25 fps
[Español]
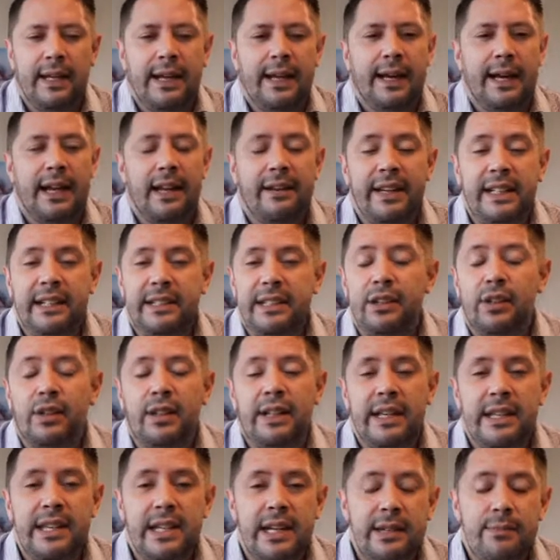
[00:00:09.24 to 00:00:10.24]
Las 22
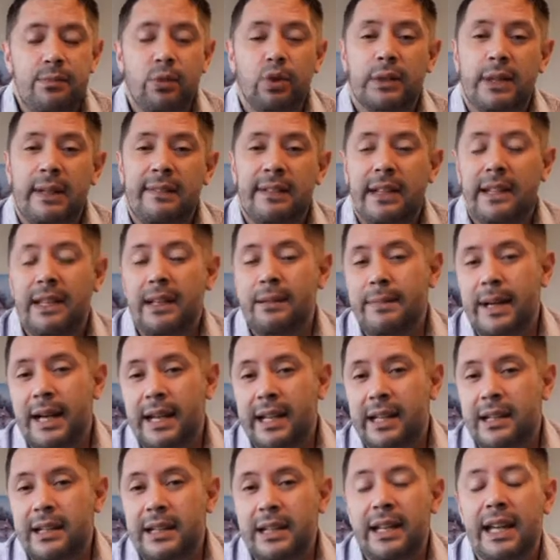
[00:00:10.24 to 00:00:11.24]
leyes inmutables del
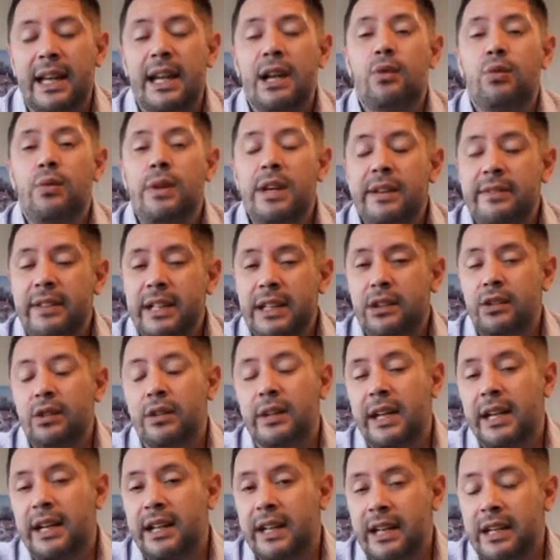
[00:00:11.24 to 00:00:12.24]
marketing es un librito
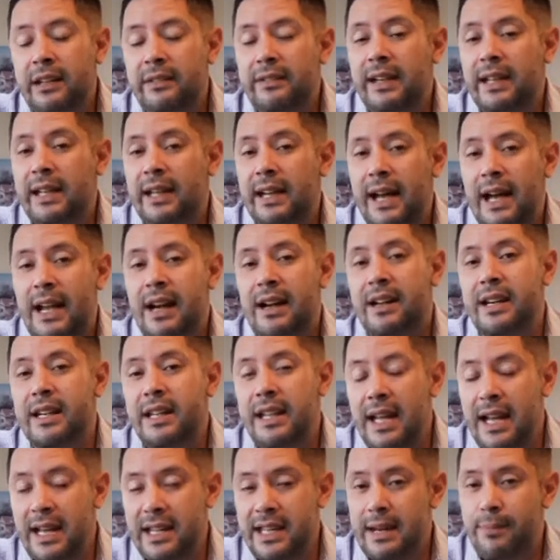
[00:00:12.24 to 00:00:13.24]
que escribe Al
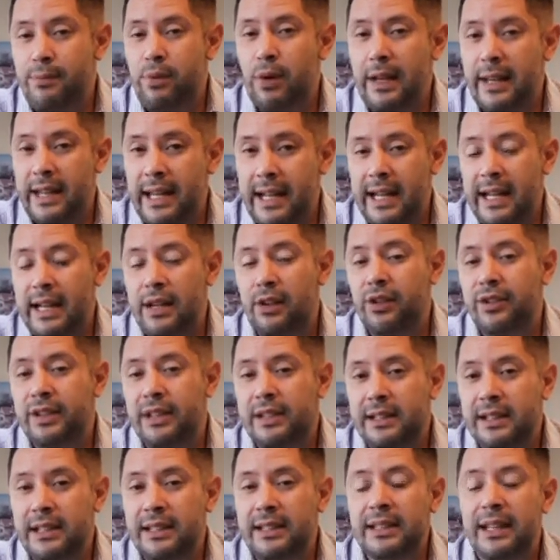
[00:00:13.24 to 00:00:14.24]
Ries allá por la década de los
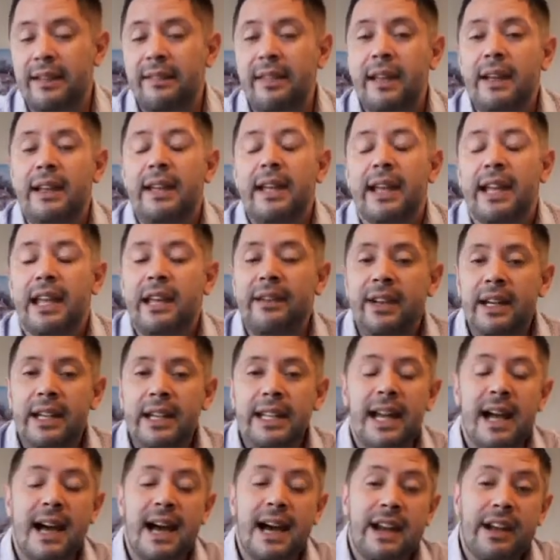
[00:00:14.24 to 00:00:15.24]
70 que
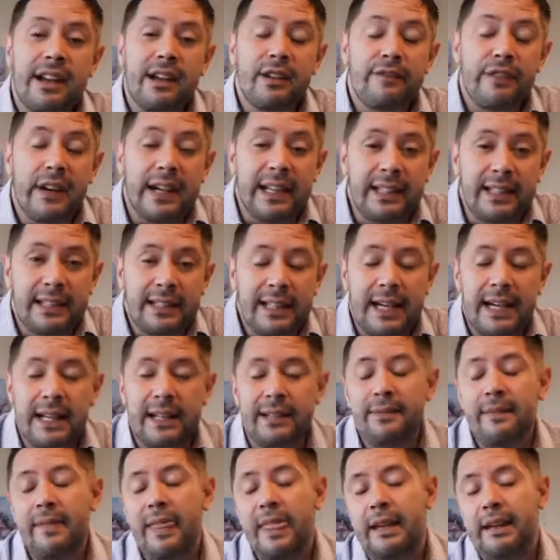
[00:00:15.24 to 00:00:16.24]
venía a
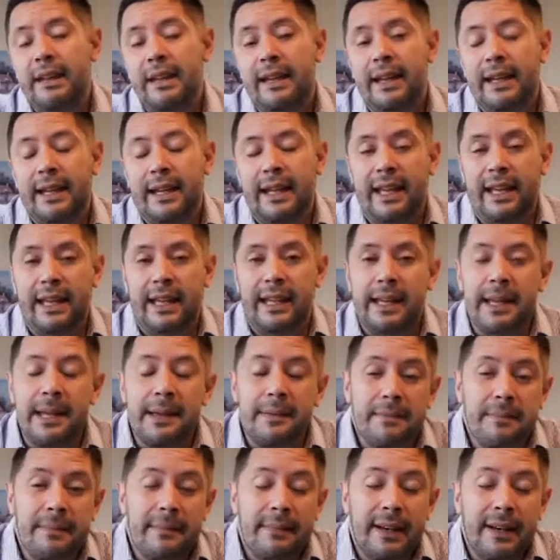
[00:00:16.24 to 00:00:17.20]
refrendar eh,